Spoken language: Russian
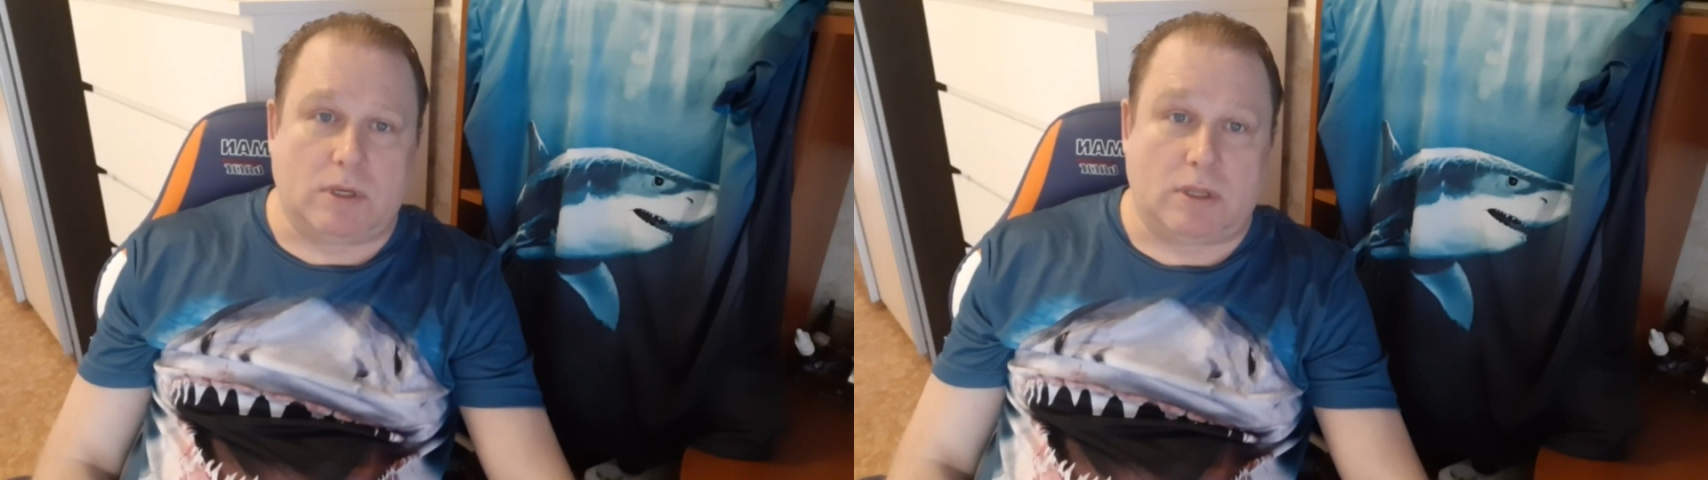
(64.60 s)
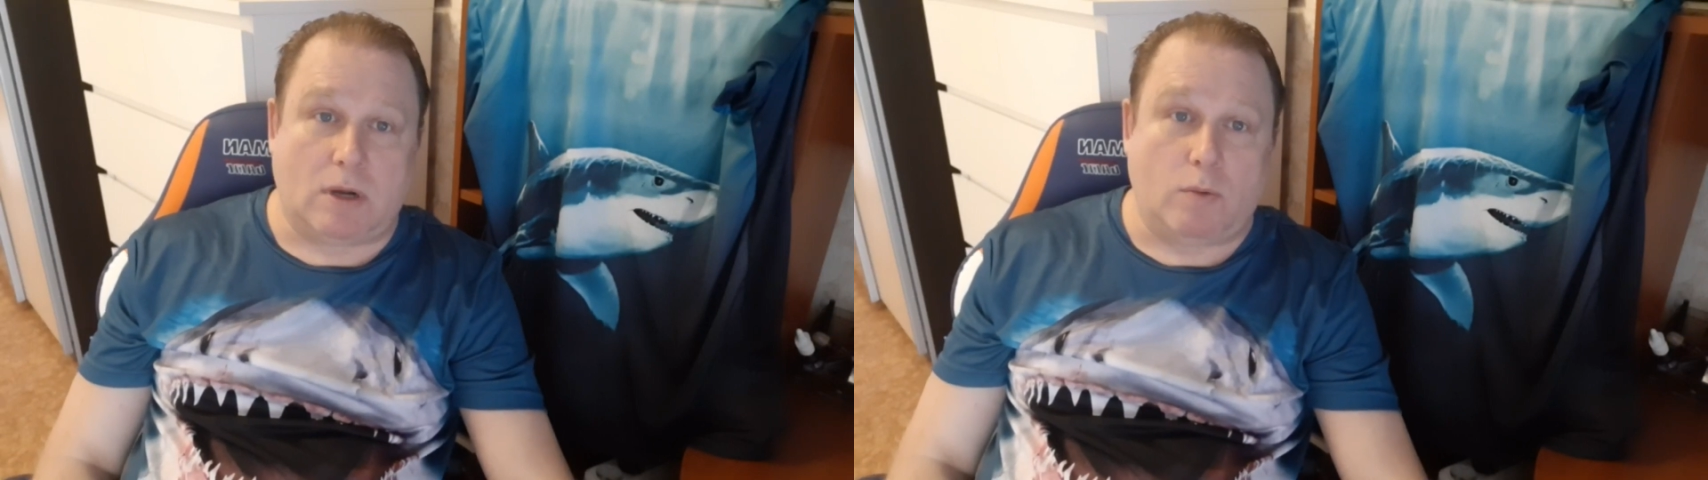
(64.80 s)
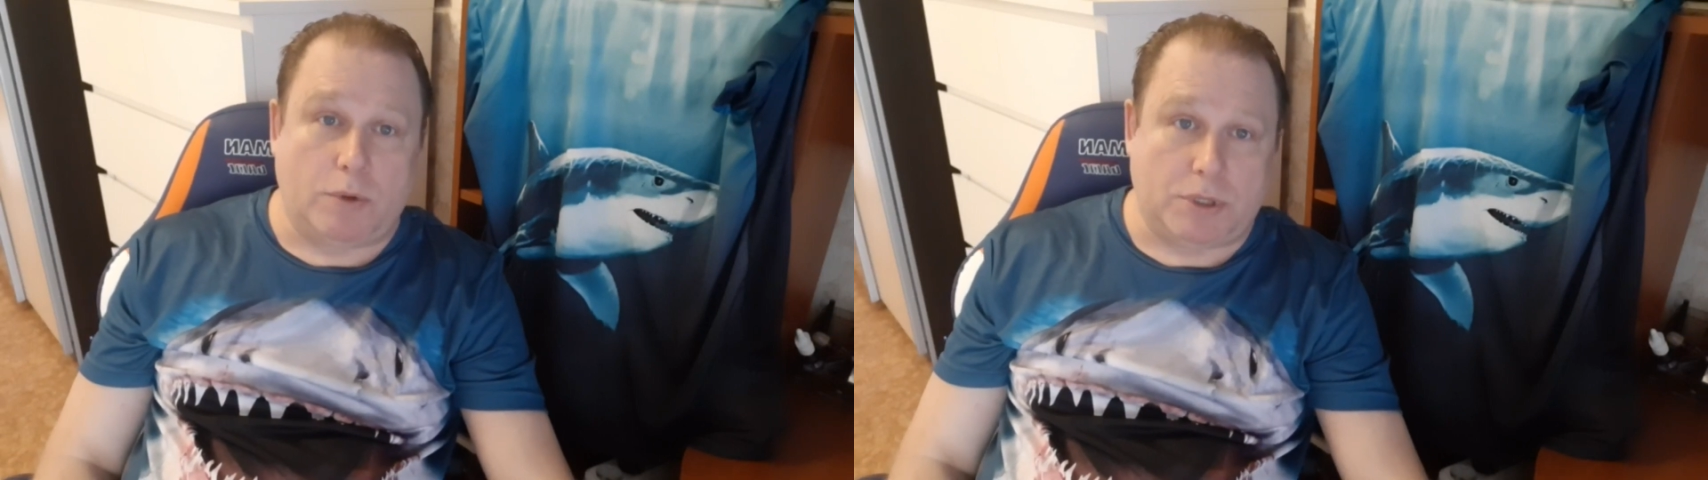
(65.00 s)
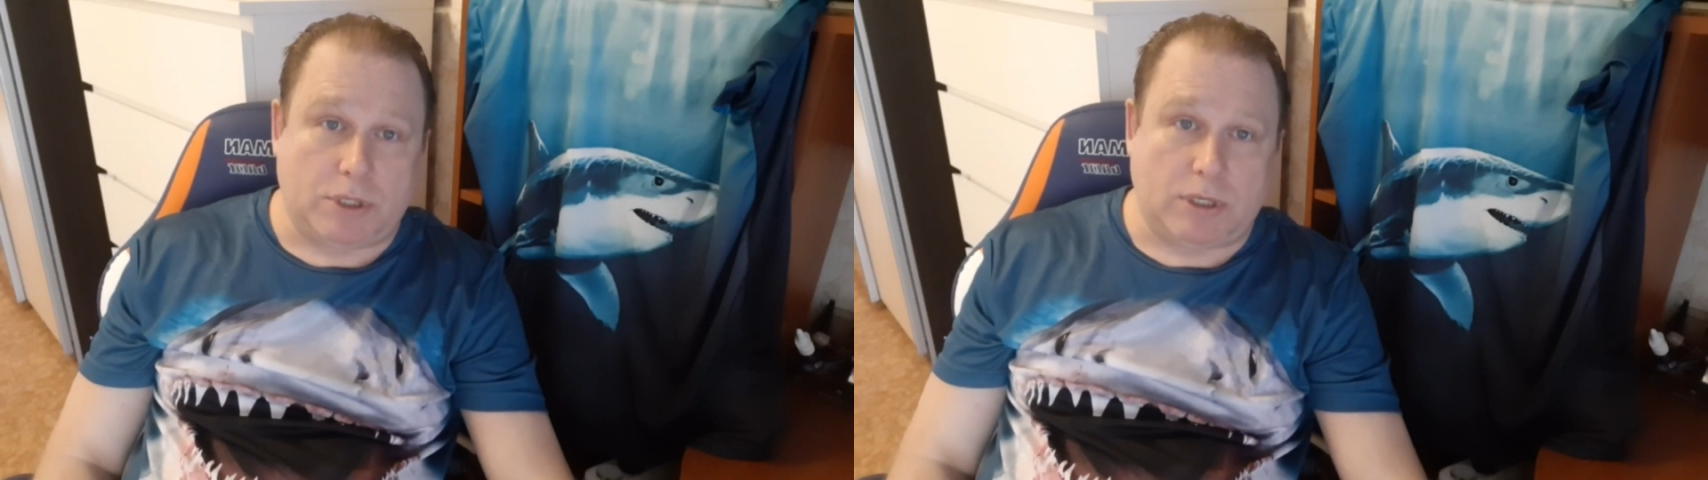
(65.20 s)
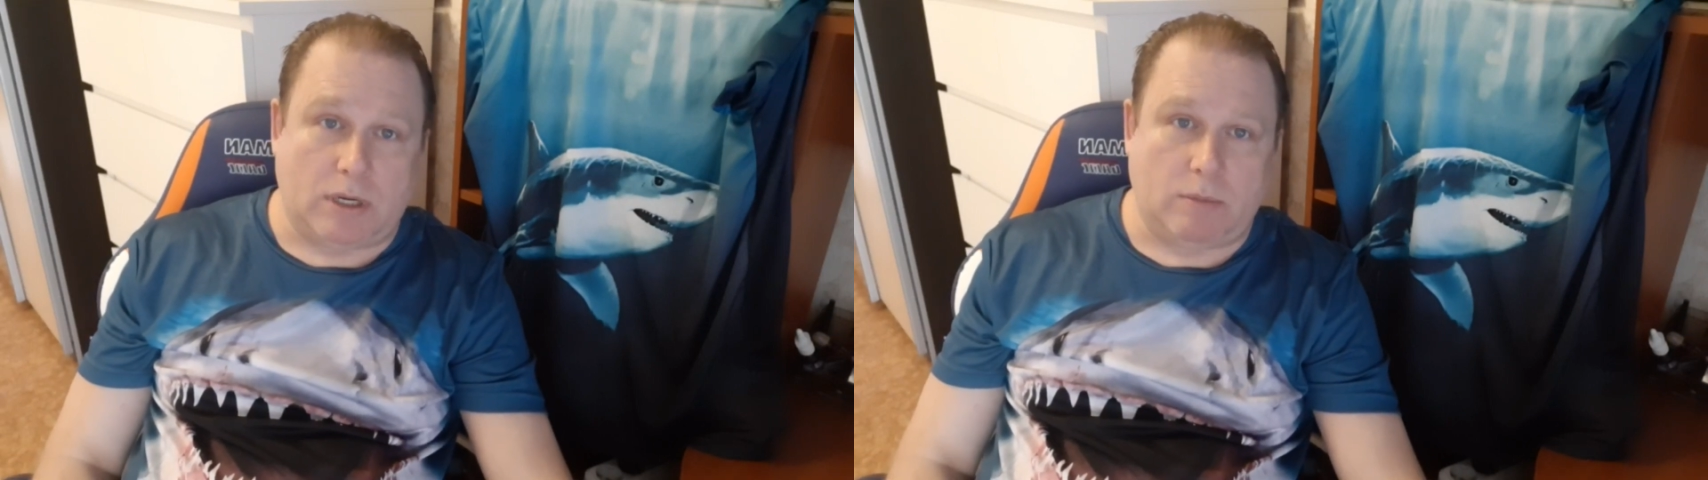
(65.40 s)

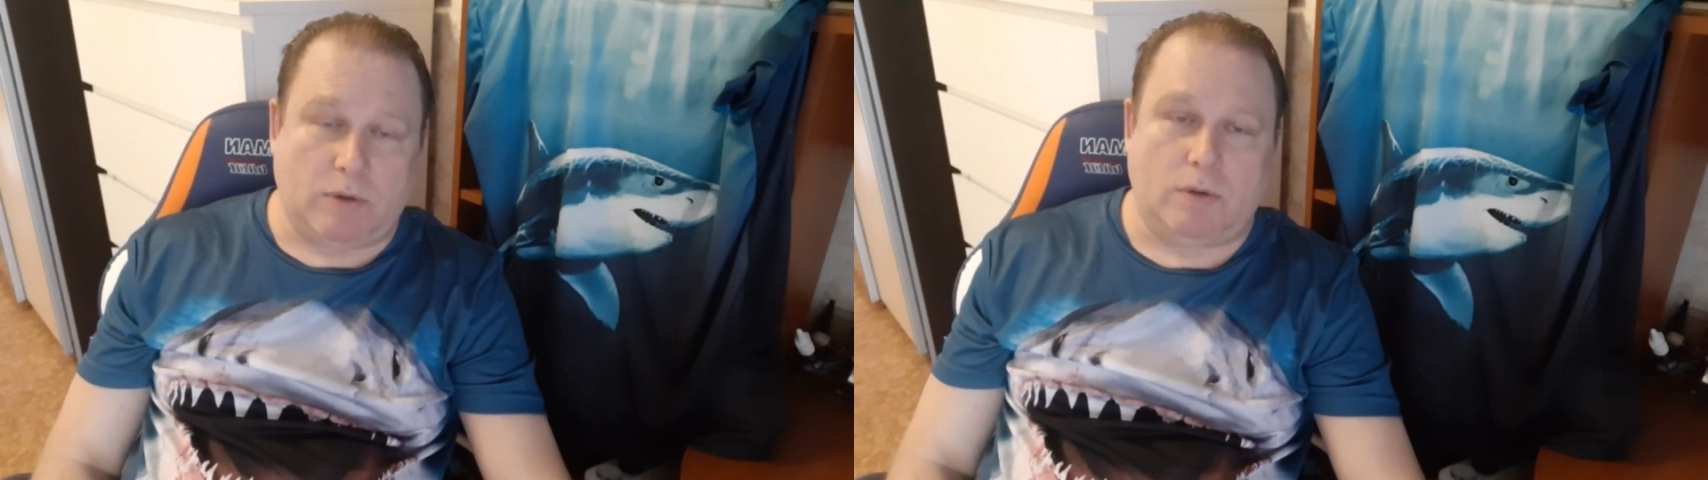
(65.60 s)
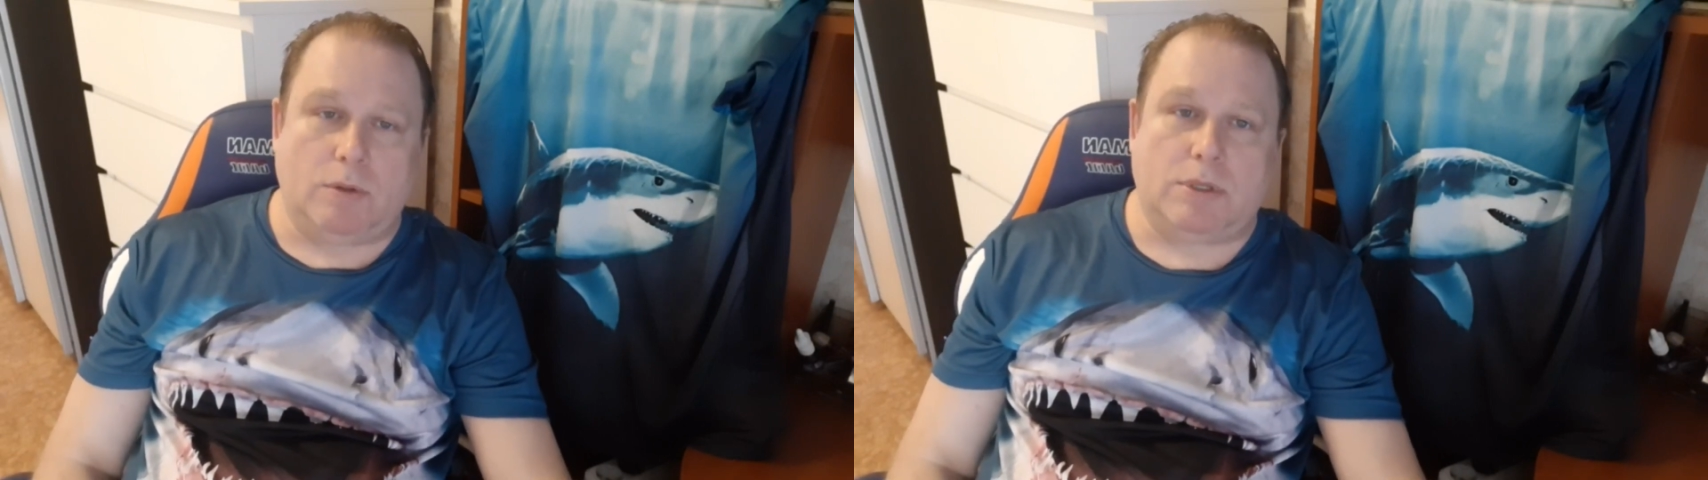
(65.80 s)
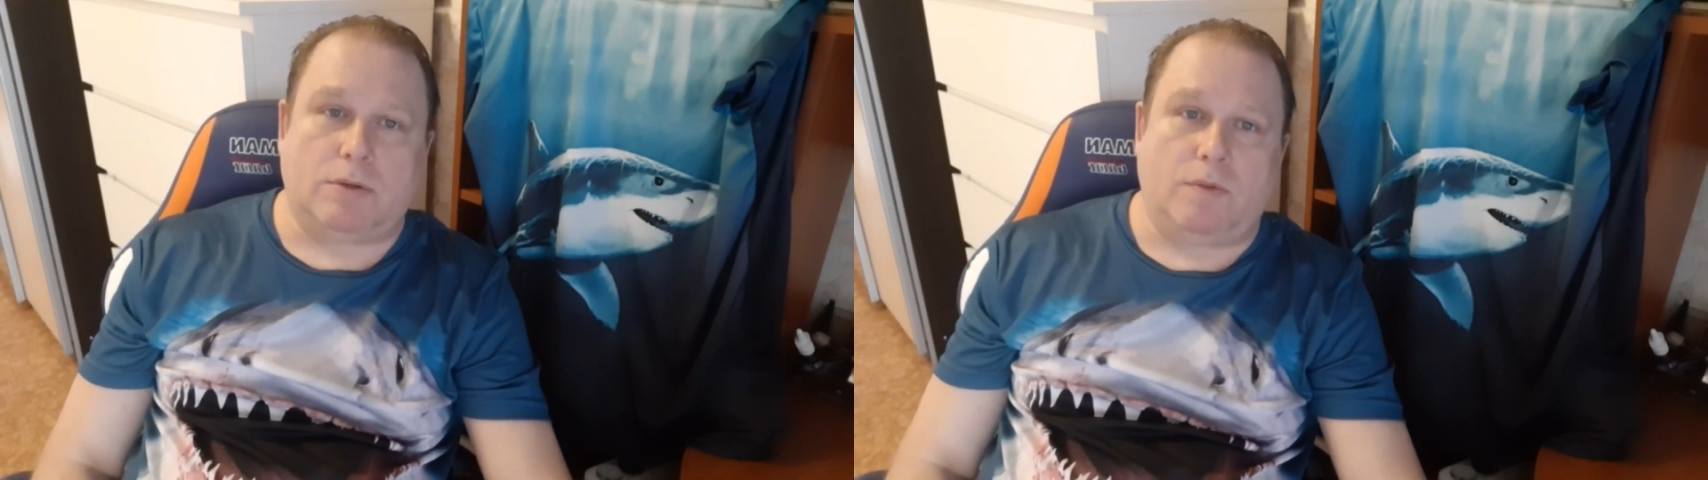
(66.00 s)
атакующие, я имею в виду, те,